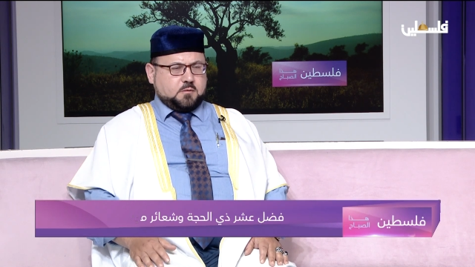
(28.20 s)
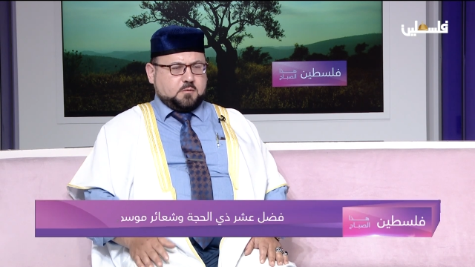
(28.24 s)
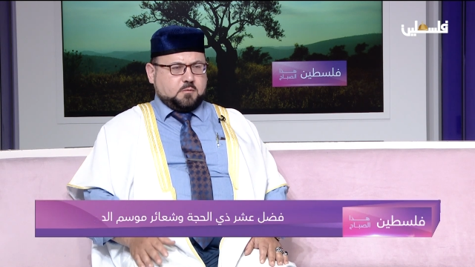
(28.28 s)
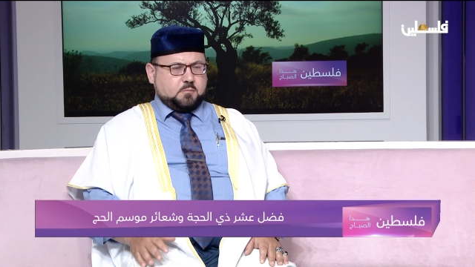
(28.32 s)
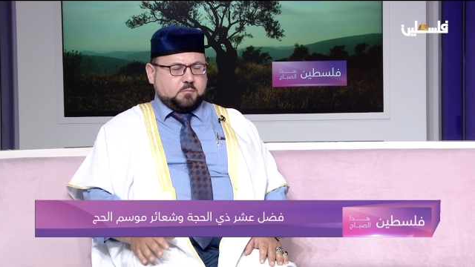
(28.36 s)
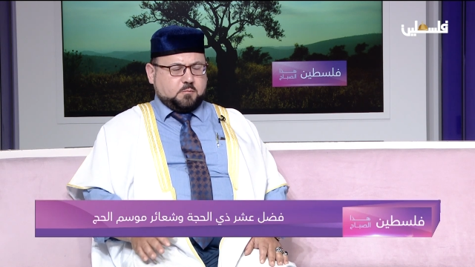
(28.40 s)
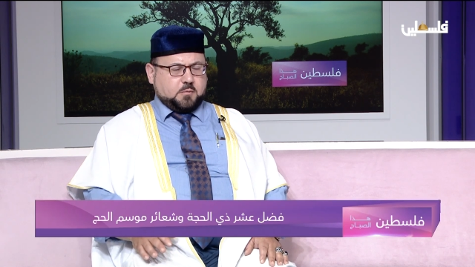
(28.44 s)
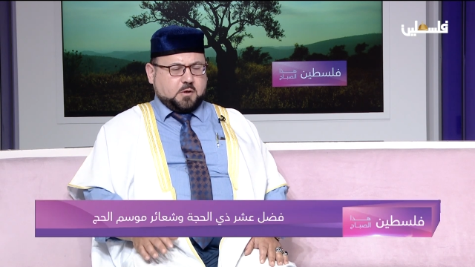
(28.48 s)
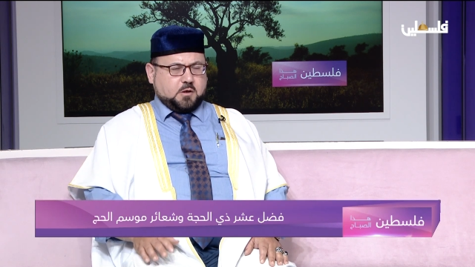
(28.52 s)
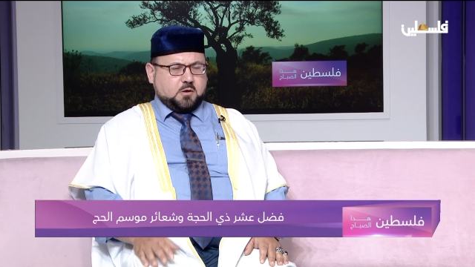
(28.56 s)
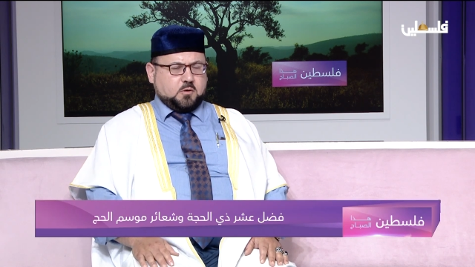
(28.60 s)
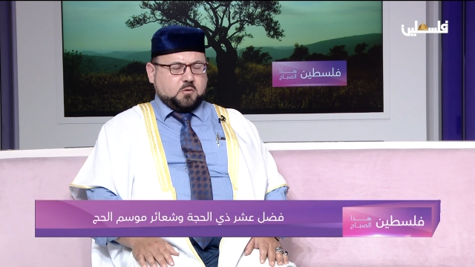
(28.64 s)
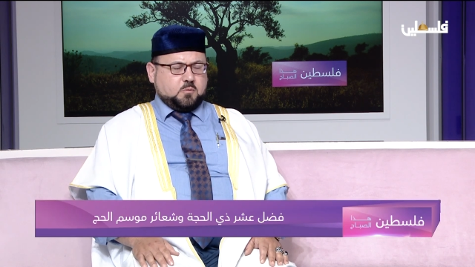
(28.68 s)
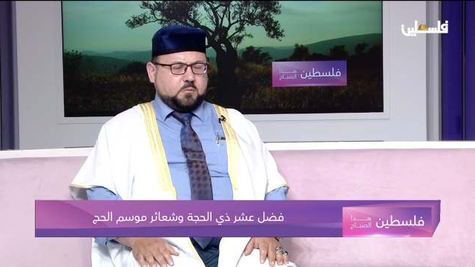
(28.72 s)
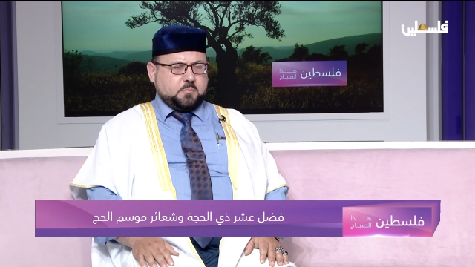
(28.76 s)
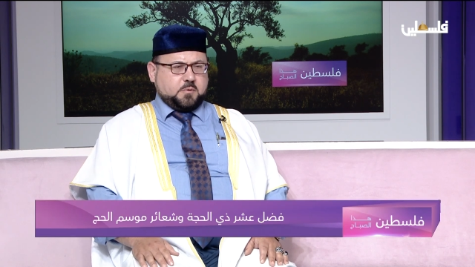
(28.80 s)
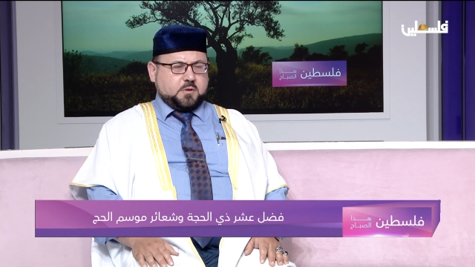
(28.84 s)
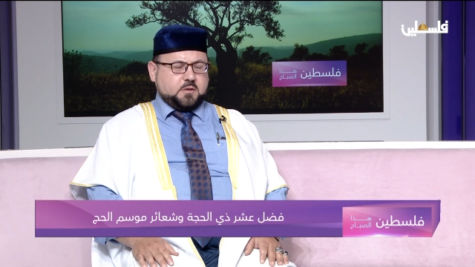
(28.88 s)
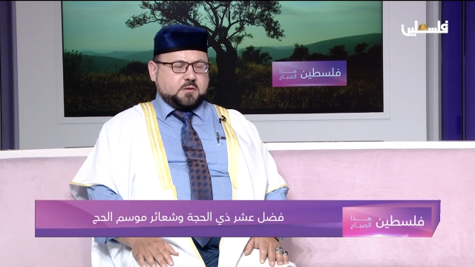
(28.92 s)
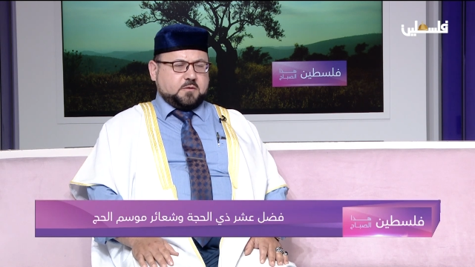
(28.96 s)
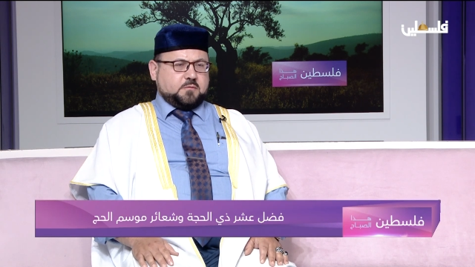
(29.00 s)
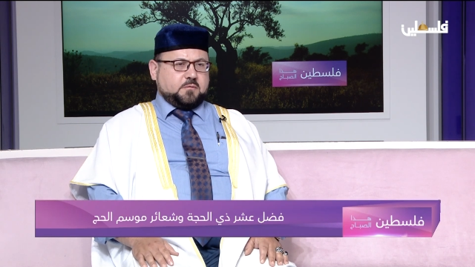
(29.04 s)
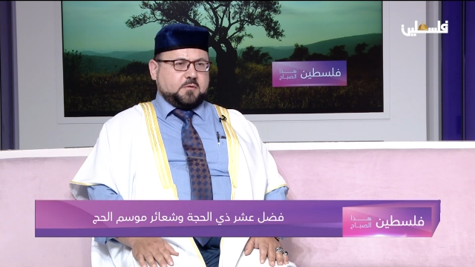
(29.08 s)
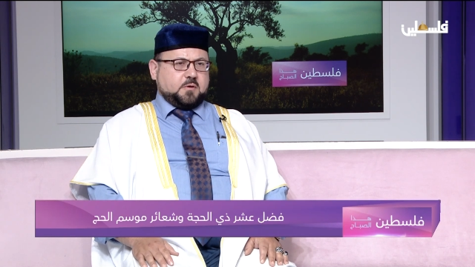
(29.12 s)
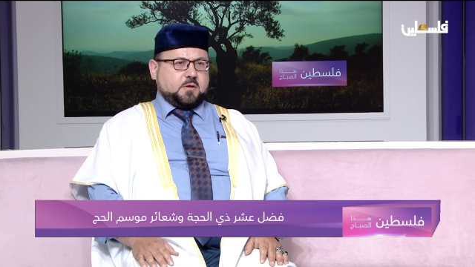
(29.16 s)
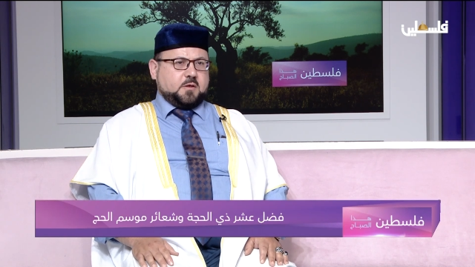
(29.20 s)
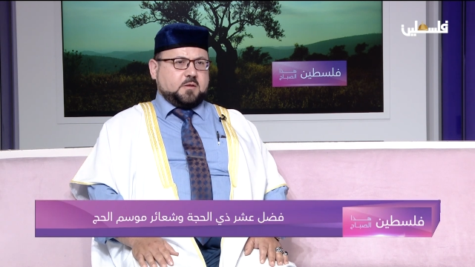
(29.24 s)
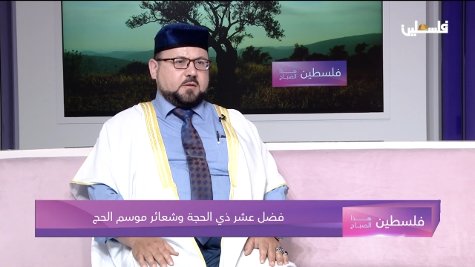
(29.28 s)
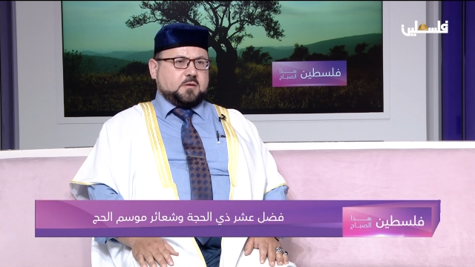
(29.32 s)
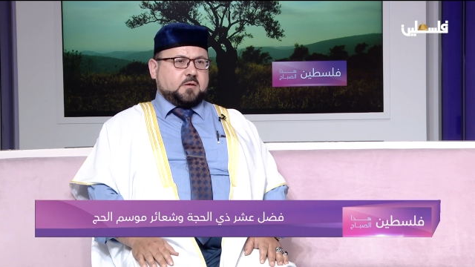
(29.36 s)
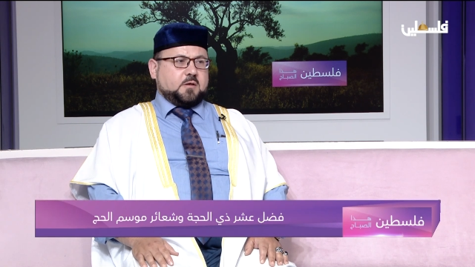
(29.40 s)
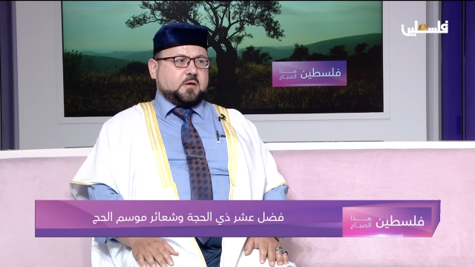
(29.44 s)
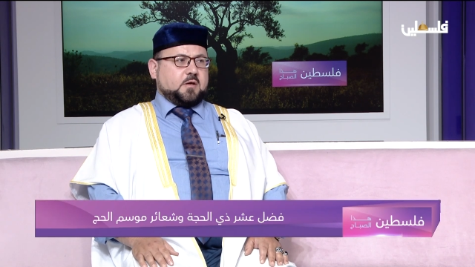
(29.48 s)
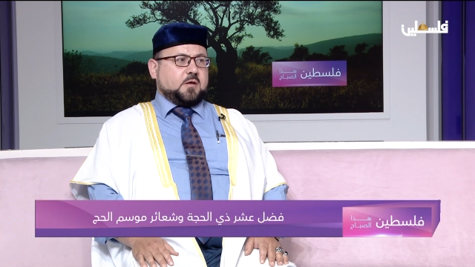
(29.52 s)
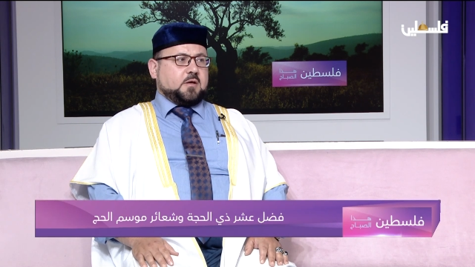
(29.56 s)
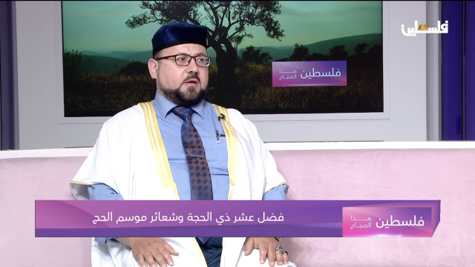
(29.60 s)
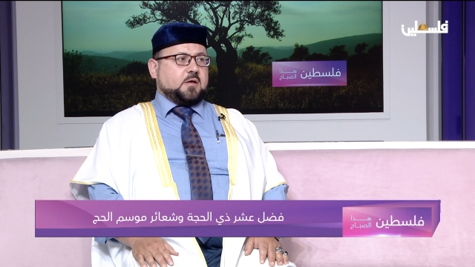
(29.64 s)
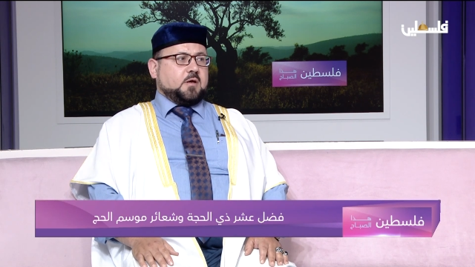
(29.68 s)
معلومات
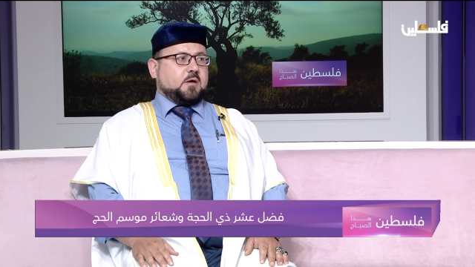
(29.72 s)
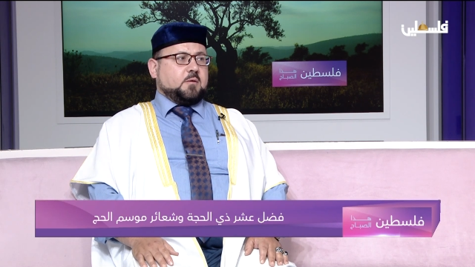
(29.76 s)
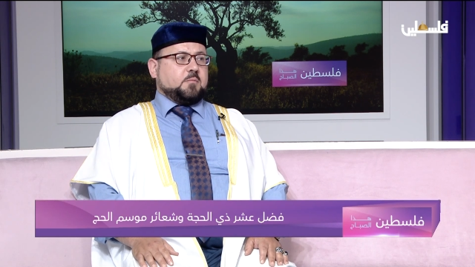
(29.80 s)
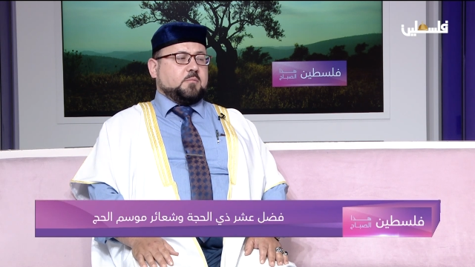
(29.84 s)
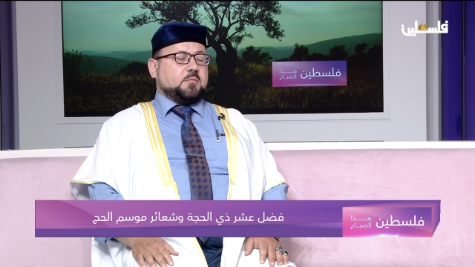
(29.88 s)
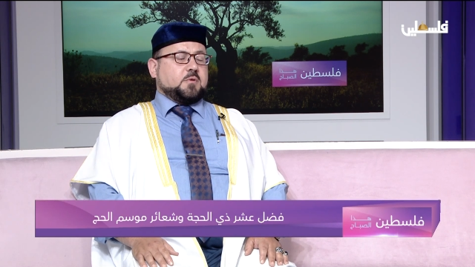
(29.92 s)
فهذه أيام